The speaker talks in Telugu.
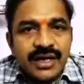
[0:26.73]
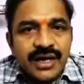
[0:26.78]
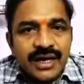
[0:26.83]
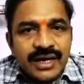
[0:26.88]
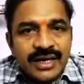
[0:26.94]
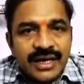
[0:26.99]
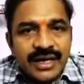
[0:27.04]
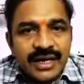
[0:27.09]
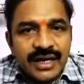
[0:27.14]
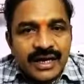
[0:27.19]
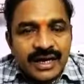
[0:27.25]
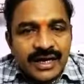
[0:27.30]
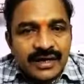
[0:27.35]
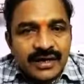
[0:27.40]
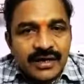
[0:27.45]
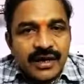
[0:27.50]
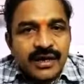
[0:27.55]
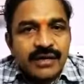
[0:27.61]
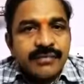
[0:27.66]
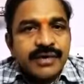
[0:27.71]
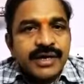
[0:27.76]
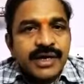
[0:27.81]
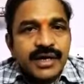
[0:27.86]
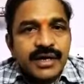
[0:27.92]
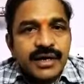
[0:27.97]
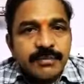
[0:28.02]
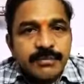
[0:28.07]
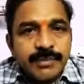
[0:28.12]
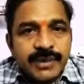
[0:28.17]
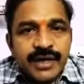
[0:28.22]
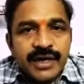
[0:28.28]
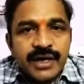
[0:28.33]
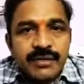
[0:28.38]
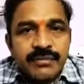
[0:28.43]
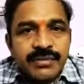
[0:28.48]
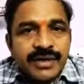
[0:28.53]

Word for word: అలాగే ఎలక్ట్రానిక్ మీడియాని ప్రింట్